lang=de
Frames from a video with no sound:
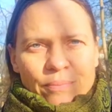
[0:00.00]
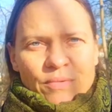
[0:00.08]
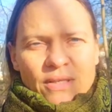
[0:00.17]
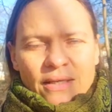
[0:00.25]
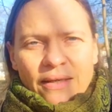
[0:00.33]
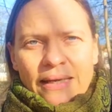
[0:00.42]

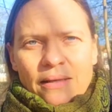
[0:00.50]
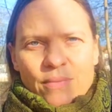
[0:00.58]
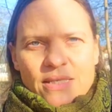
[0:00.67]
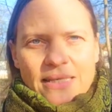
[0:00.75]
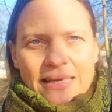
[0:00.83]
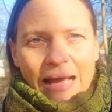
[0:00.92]
Neben den
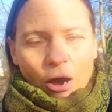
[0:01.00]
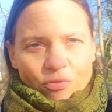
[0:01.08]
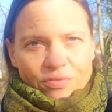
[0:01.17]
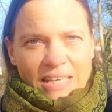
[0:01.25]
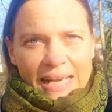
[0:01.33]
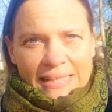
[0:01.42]
regelmäßigen
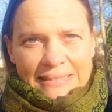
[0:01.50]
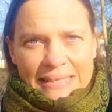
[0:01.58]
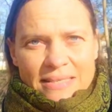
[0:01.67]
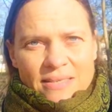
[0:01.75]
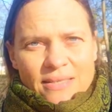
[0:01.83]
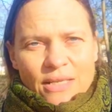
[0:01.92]
Aufenthalten
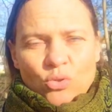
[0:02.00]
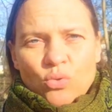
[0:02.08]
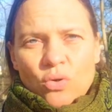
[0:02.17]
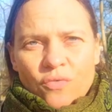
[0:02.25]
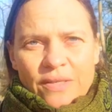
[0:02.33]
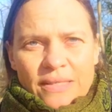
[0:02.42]
in der
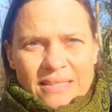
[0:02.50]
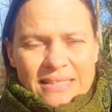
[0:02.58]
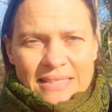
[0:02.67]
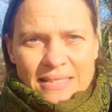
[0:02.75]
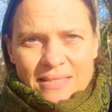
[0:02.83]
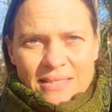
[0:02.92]
Natur finde ich es
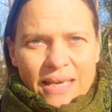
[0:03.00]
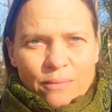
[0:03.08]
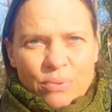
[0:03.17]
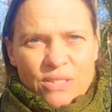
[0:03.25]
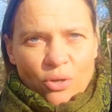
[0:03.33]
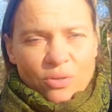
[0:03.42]
in diesen
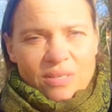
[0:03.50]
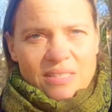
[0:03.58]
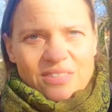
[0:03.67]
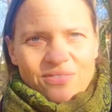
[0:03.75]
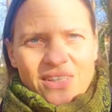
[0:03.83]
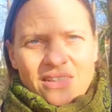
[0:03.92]
Zeiten
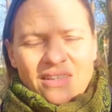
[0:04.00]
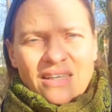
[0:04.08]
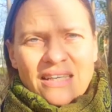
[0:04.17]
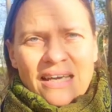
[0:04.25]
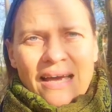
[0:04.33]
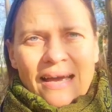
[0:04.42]
besonders
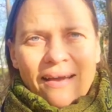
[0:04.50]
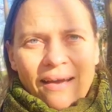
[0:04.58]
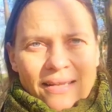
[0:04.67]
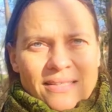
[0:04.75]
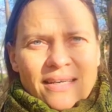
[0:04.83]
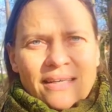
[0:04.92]
wichtig,
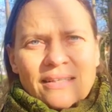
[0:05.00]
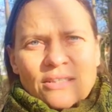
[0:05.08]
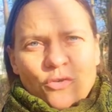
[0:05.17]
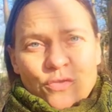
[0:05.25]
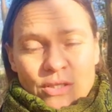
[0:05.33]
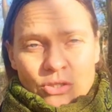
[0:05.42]

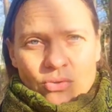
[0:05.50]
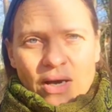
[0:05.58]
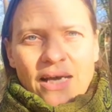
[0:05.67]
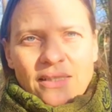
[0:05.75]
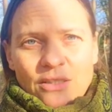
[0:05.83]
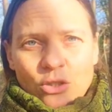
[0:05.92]
ganzheitlich auf sich zu
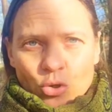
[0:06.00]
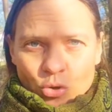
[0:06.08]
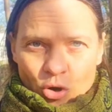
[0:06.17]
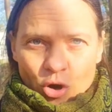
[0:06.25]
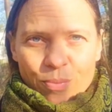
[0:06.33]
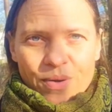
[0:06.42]
achten,
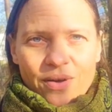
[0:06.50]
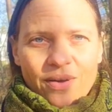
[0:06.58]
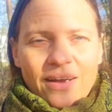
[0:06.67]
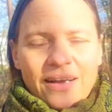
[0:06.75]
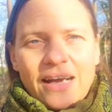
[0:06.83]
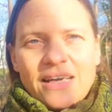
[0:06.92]
Körper,
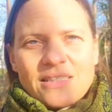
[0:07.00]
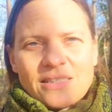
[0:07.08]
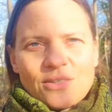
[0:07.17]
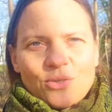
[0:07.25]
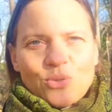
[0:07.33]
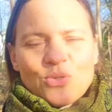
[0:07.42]

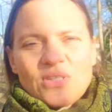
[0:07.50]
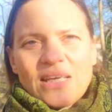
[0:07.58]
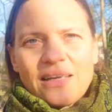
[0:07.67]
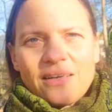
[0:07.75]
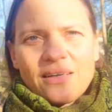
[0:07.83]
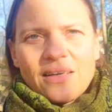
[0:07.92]
Geist und
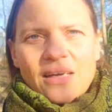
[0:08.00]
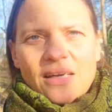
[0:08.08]
Seele.